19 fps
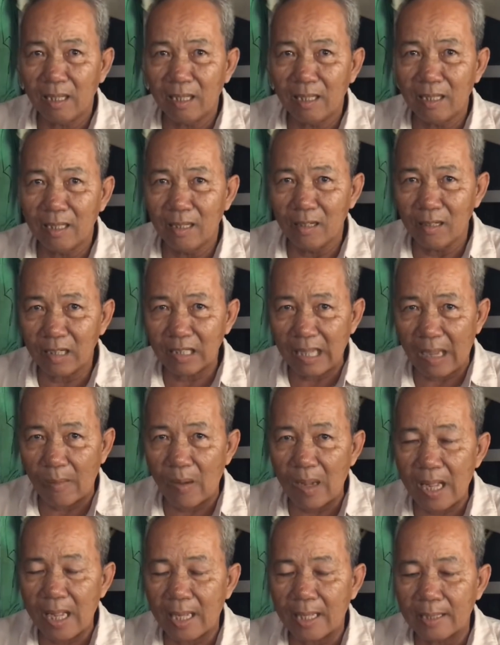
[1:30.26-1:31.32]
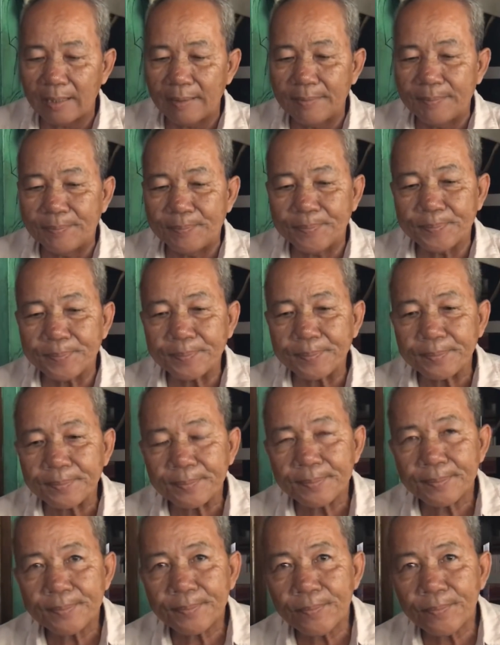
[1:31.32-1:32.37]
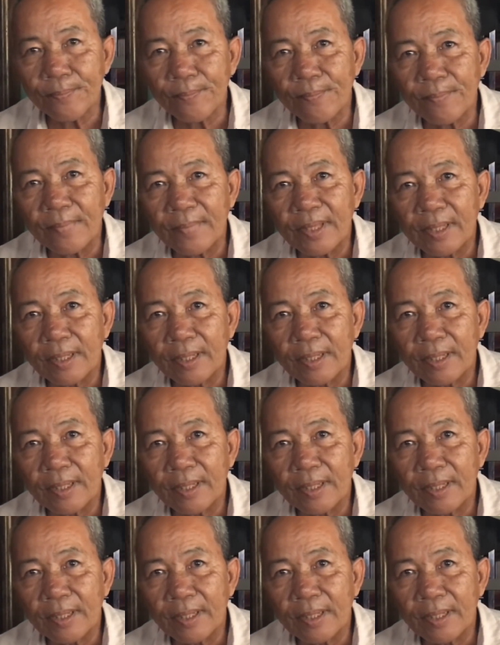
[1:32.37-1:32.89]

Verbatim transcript: nước nó sâu á sâu từ hai thước mấy ba thước